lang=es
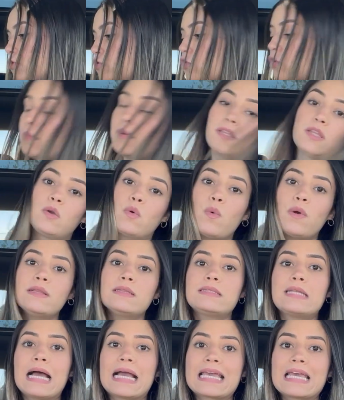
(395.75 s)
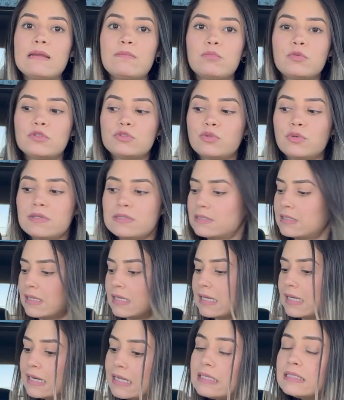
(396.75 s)
yo me di cuenta que el bulto es
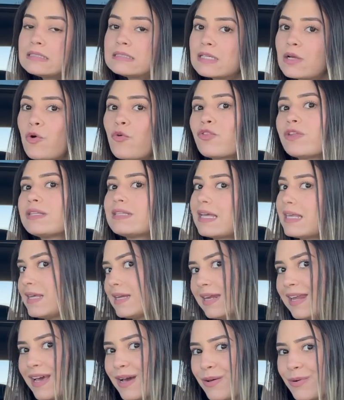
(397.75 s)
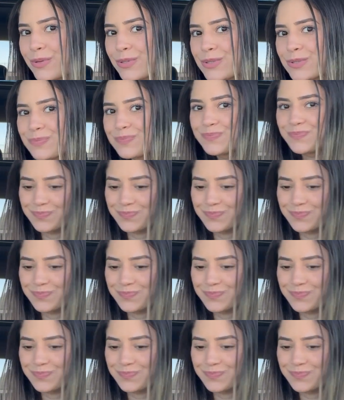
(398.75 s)
gris con detalles negros.